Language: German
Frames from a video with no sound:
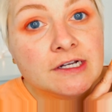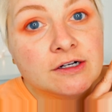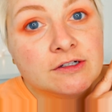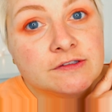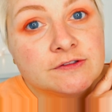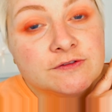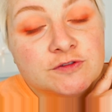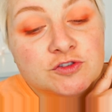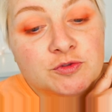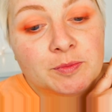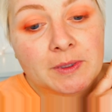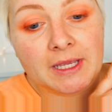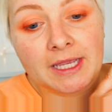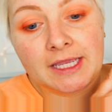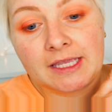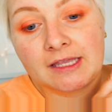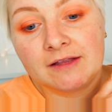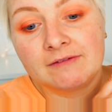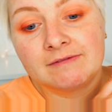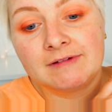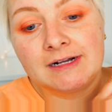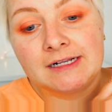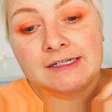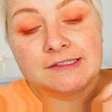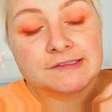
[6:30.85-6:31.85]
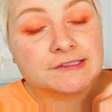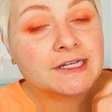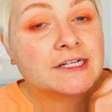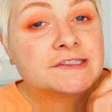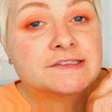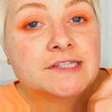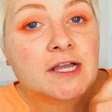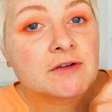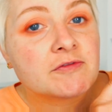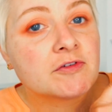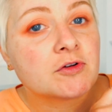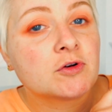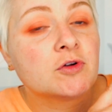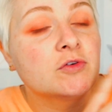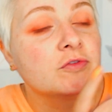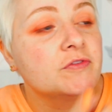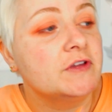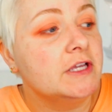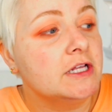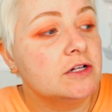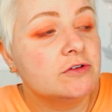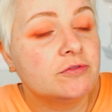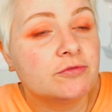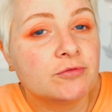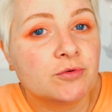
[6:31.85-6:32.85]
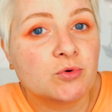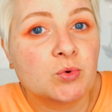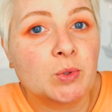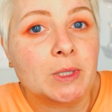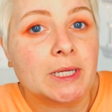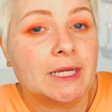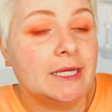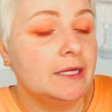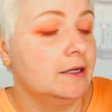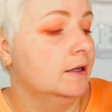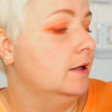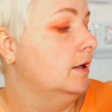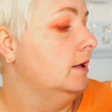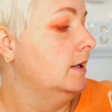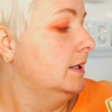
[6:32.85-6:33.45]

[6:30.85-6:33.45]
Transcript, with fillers: aussprechen, weil es heißt einfach nur Feel Free.